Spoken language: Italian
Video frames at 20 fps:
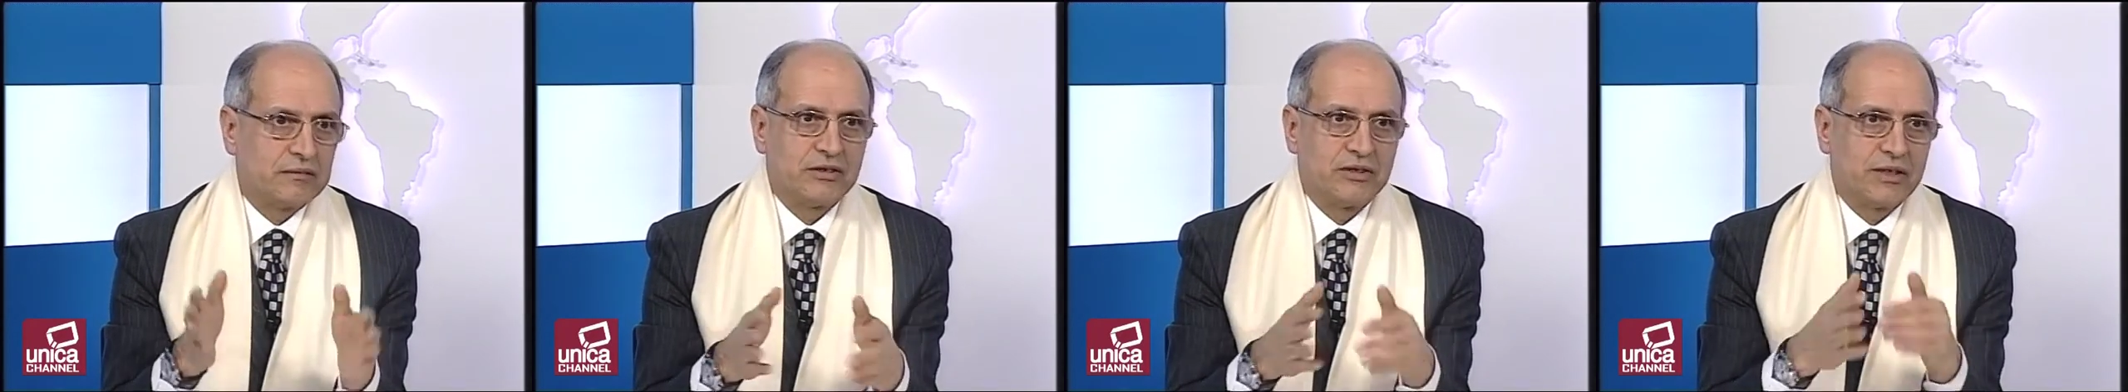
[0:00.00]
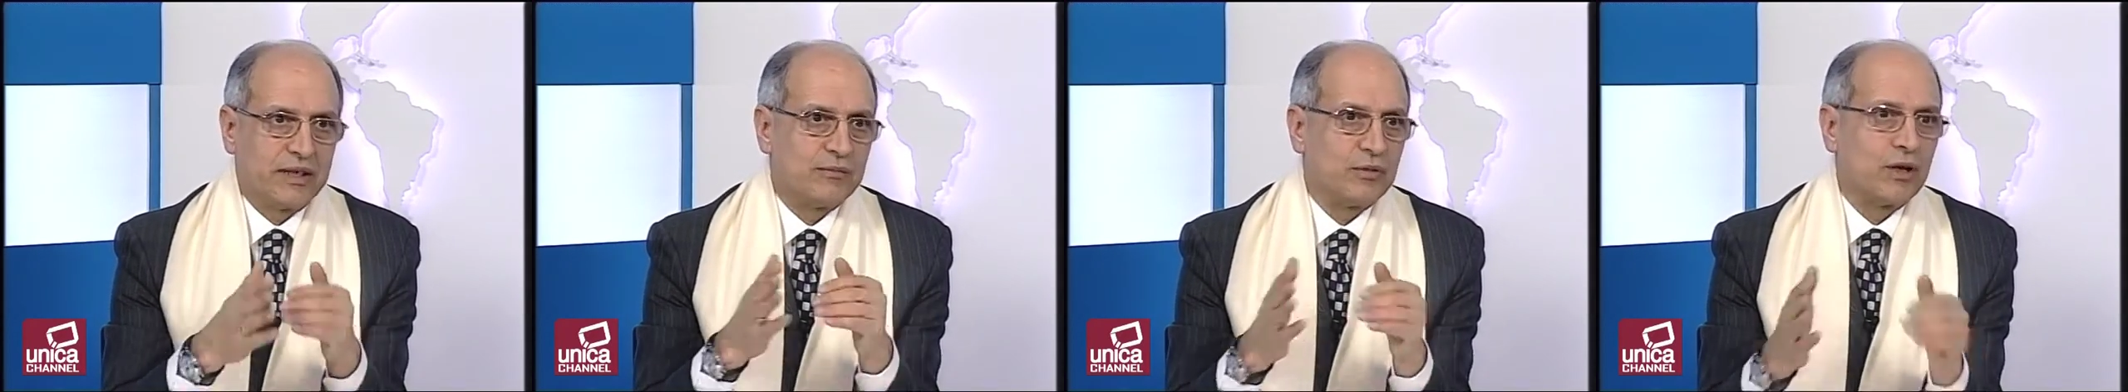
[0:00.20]

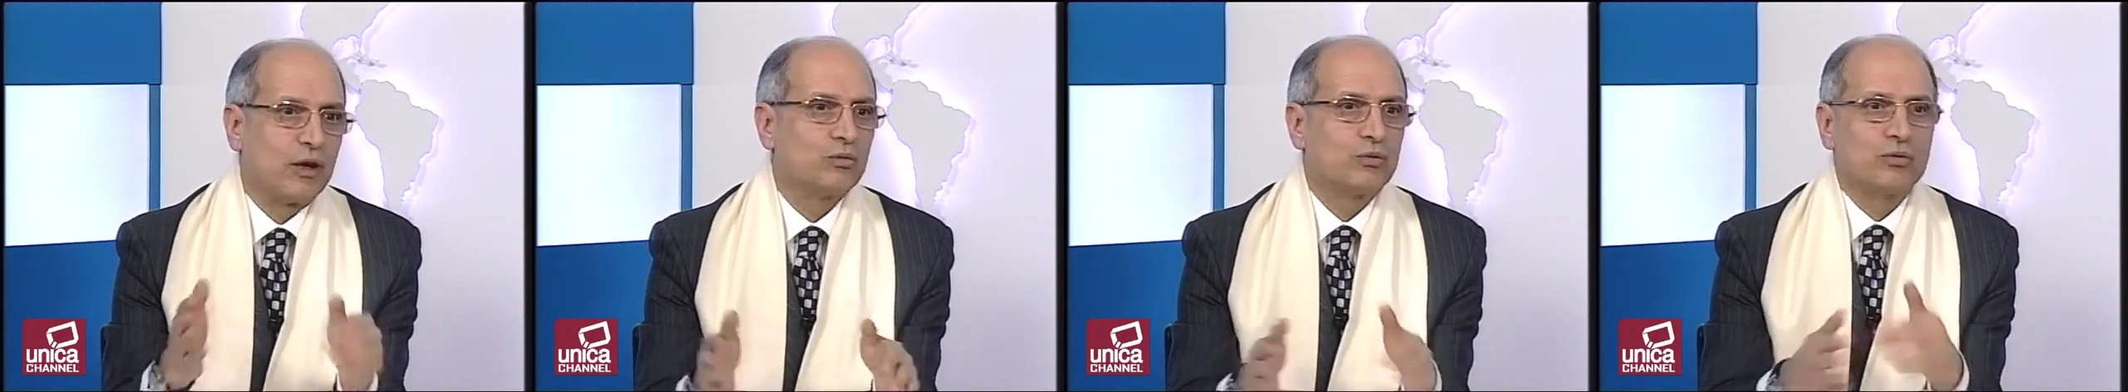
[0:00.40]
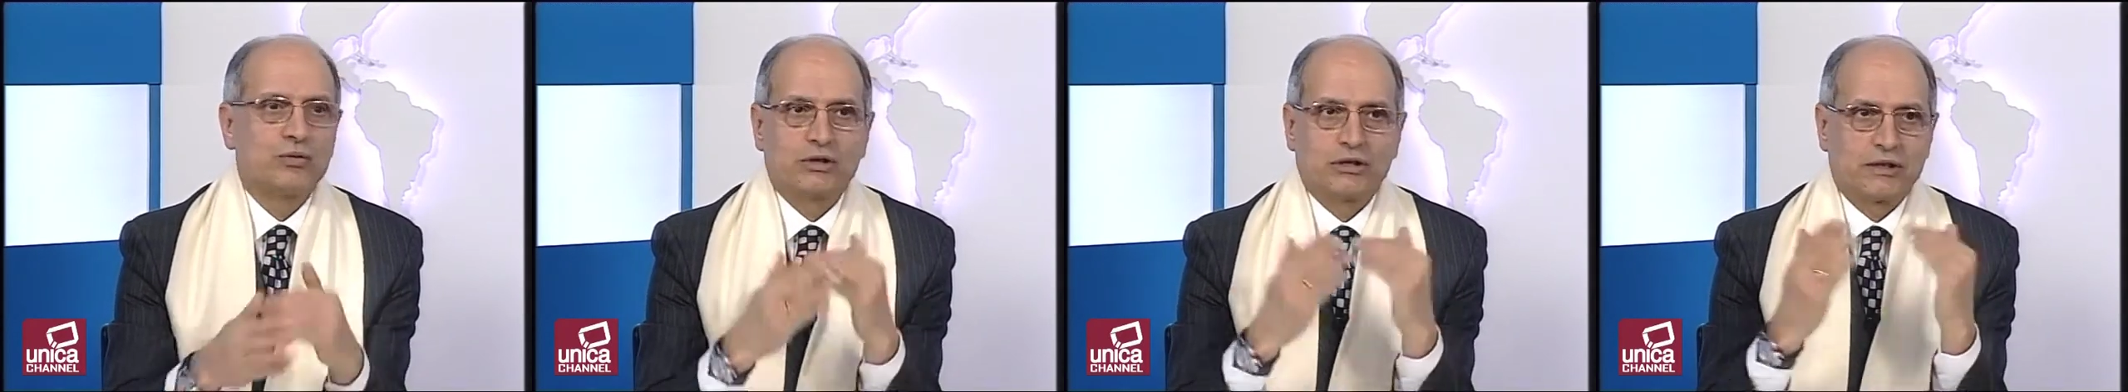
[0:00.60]
diciamo
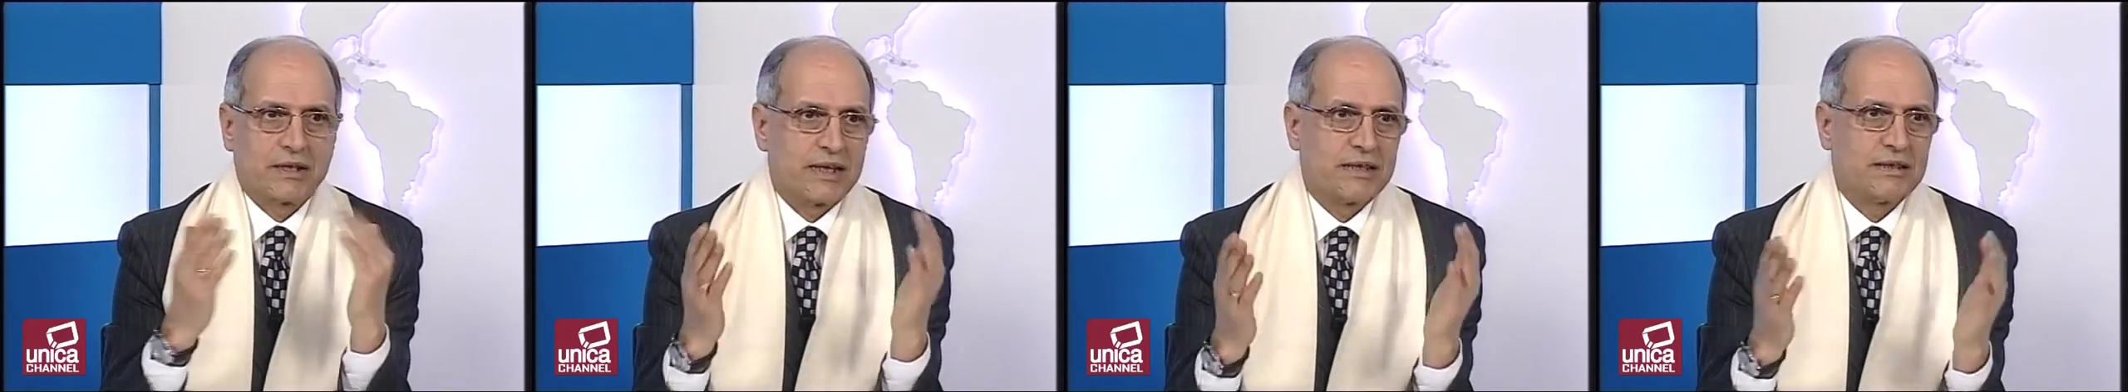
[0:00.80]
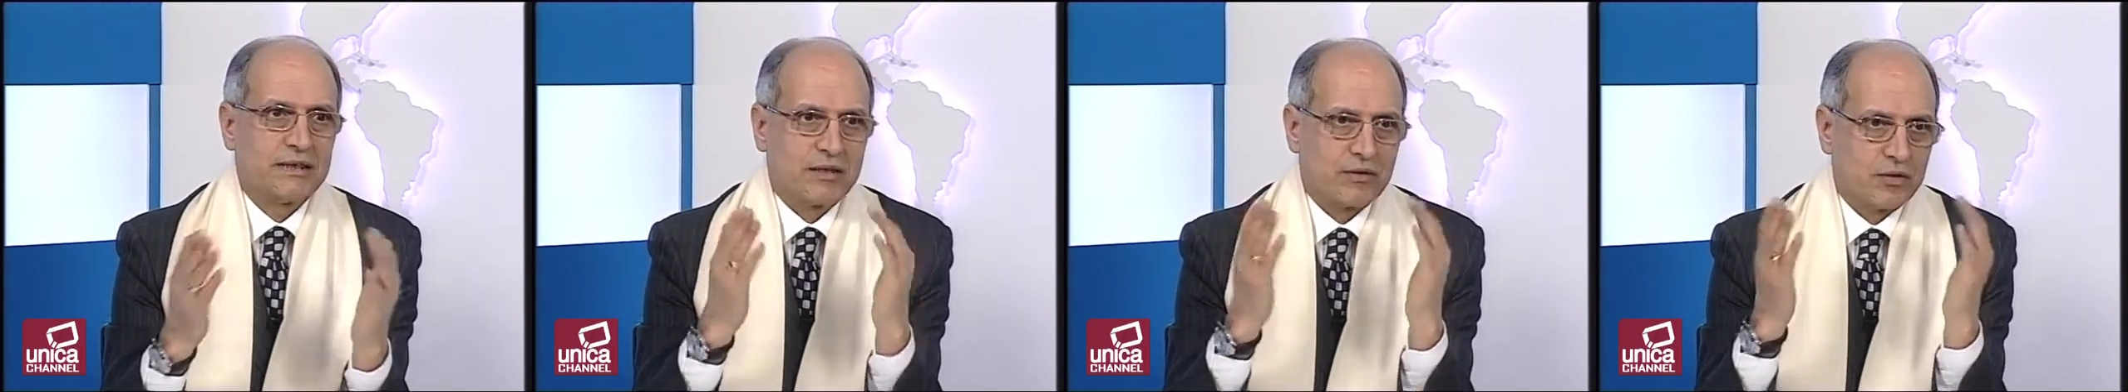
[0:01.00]

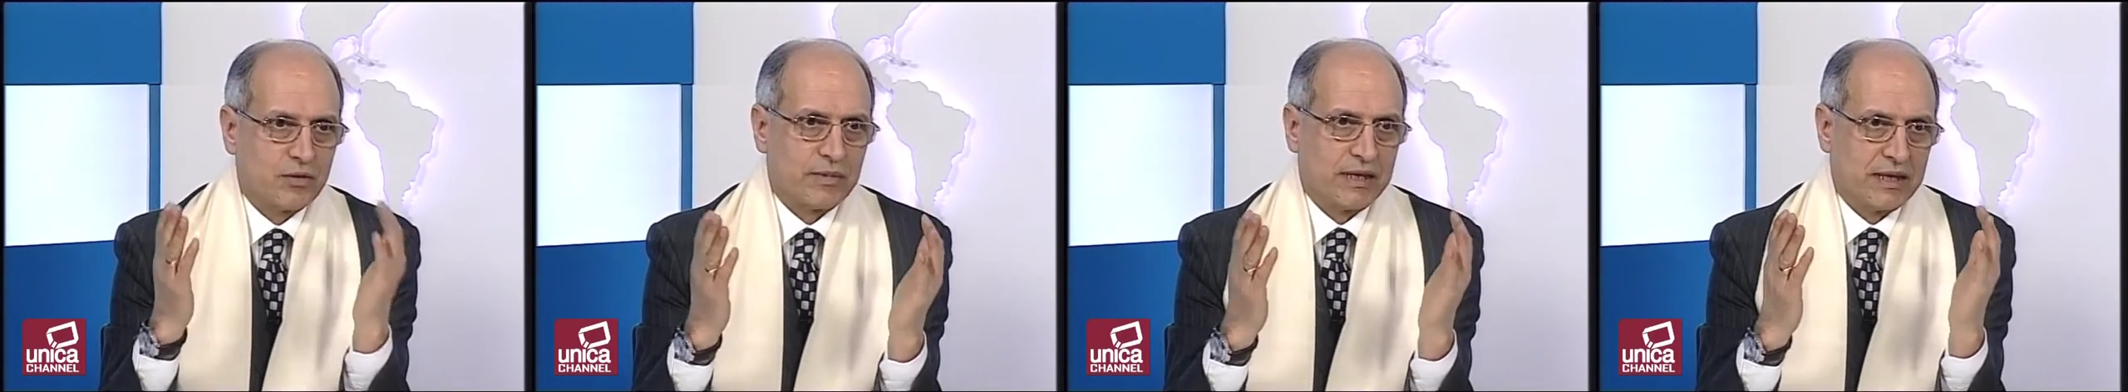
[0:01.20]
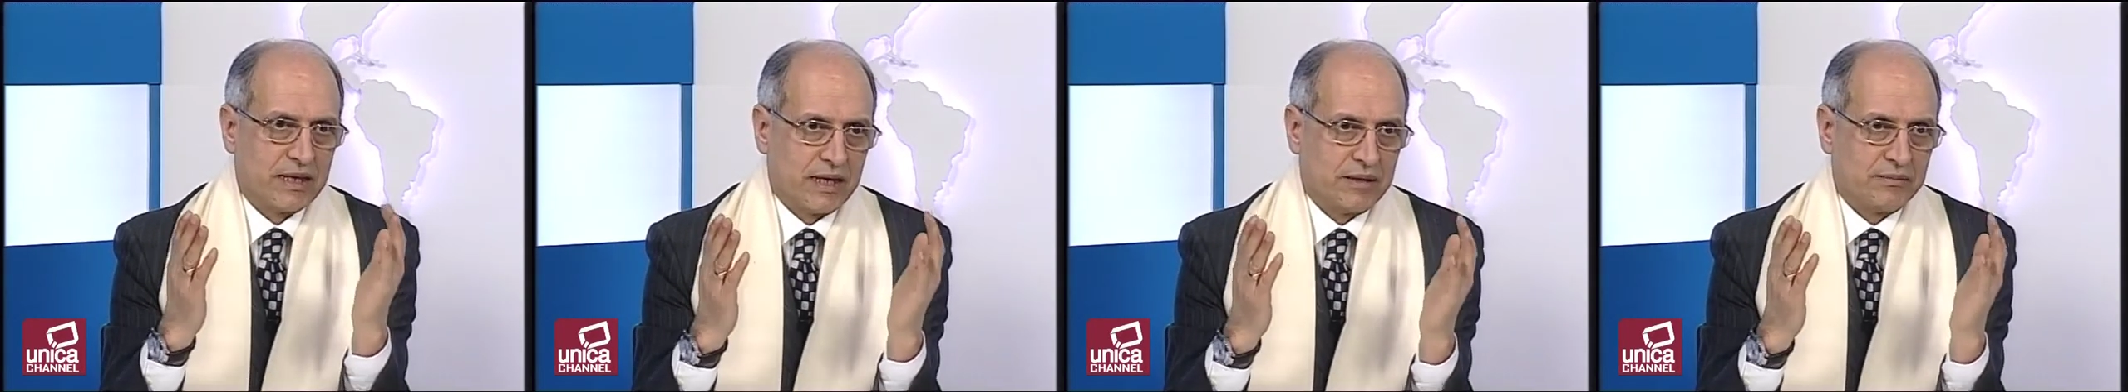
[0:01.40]
l'autostrada
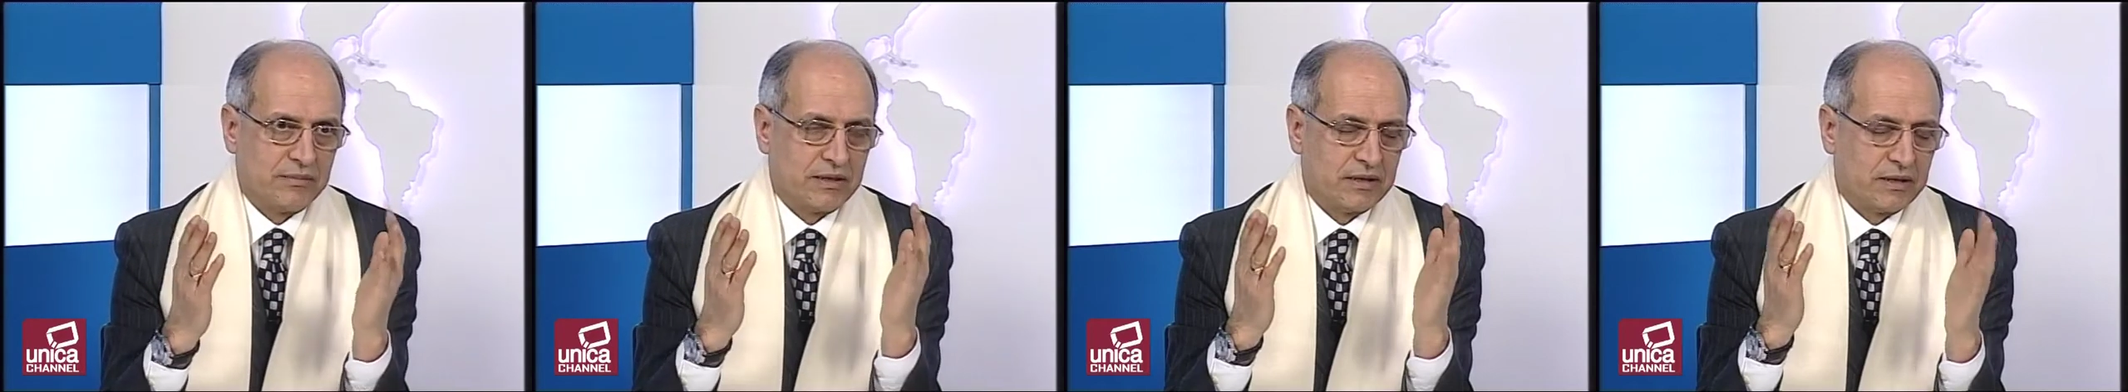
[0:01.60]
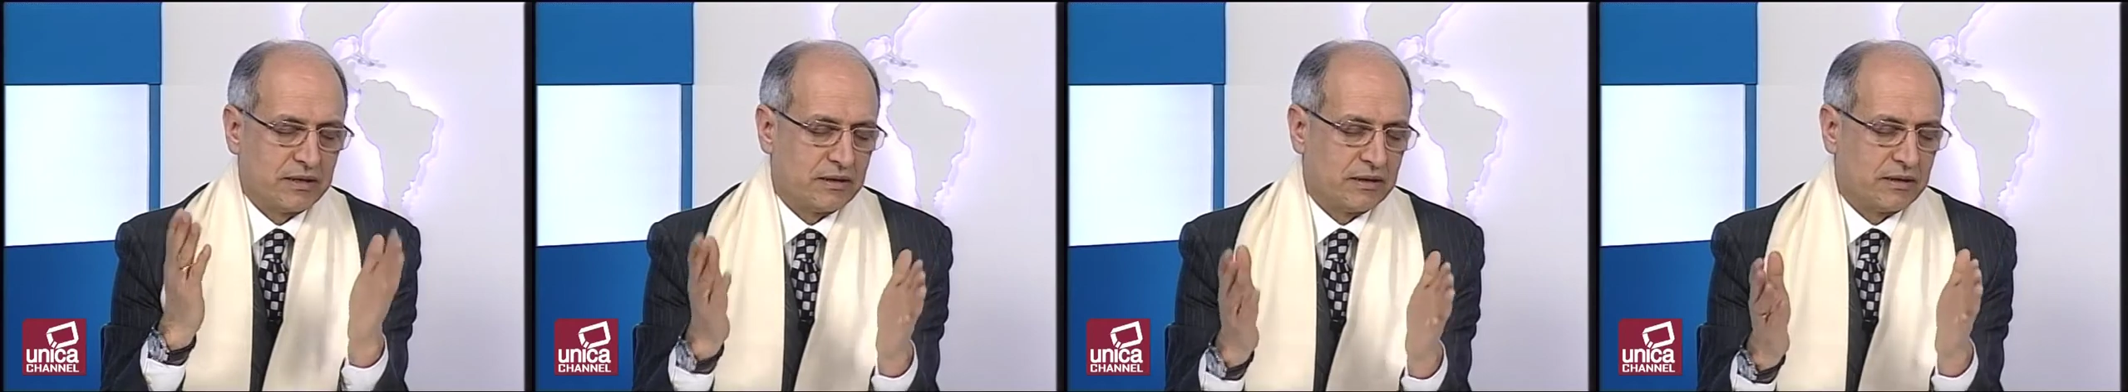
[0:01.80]

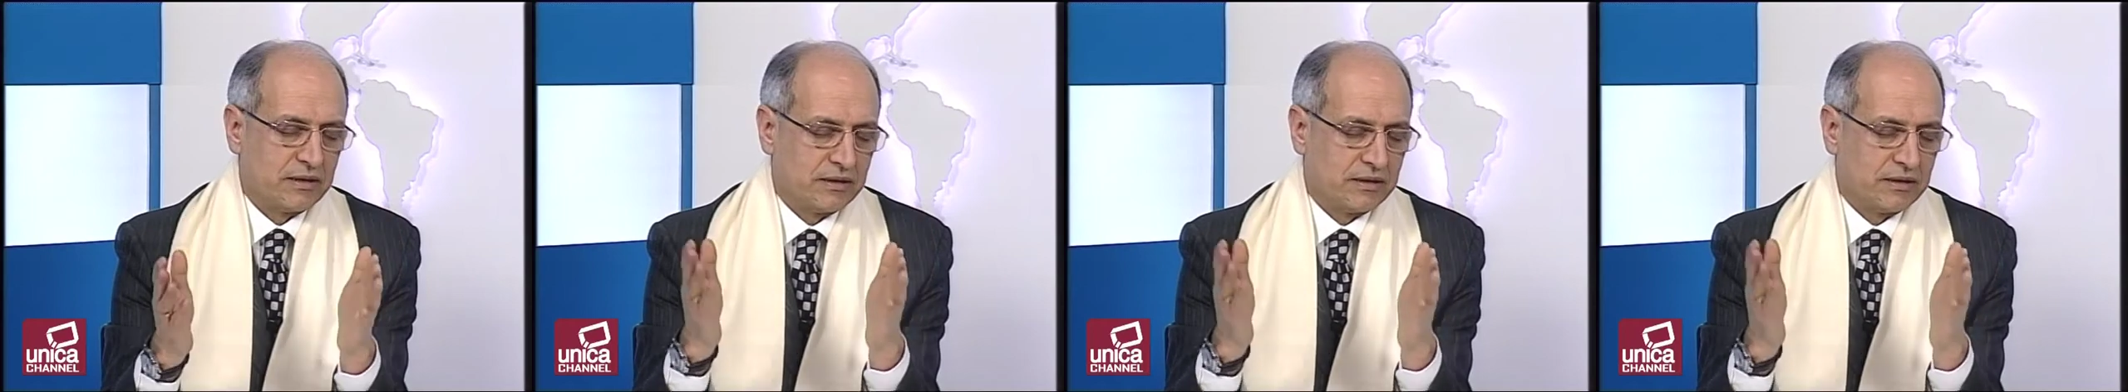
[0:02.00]
eh,